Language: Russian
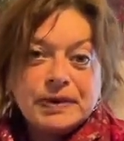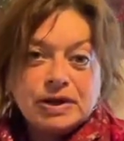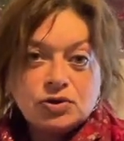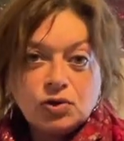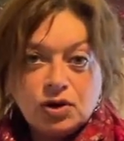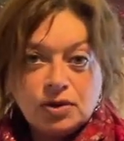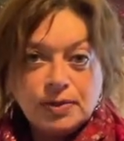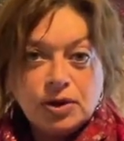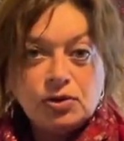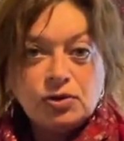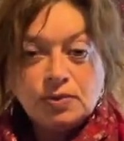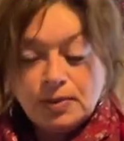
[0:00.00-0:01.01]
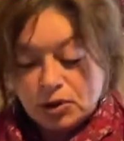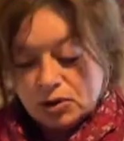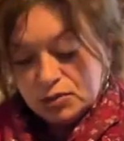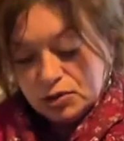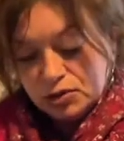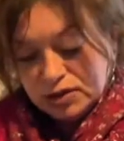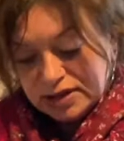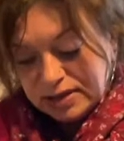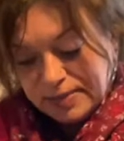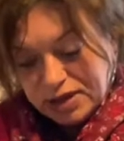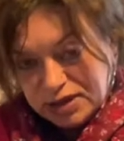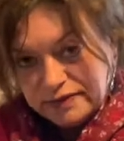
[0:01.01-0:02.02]
40 минут, потом еще раз
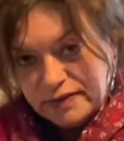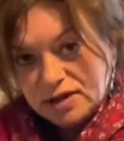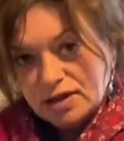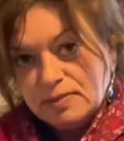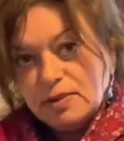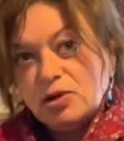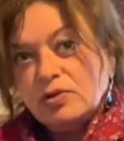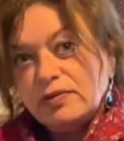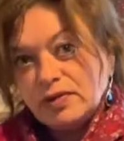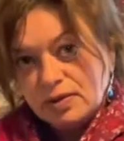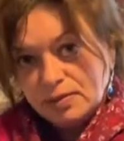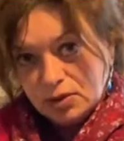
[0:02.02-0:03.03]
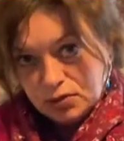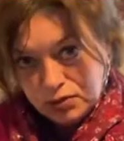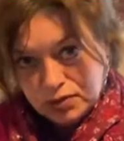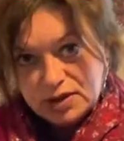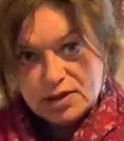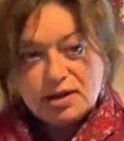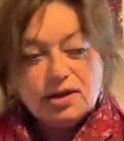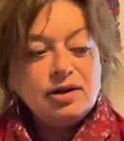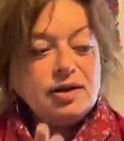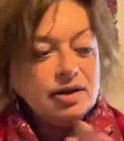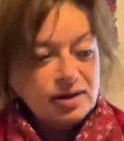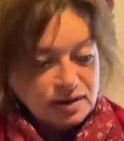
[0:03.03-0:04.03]
замешивается, потом формируется
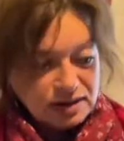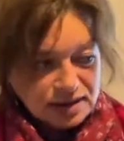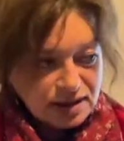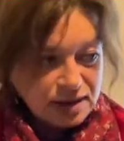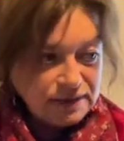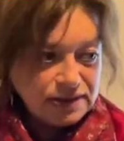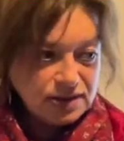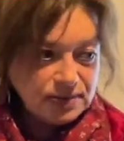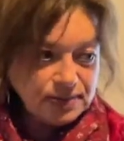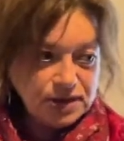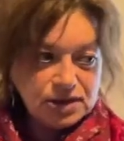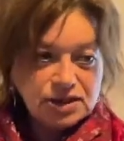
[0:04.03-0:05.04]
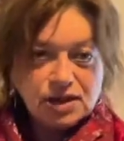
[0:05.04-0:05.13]
и ставится печь.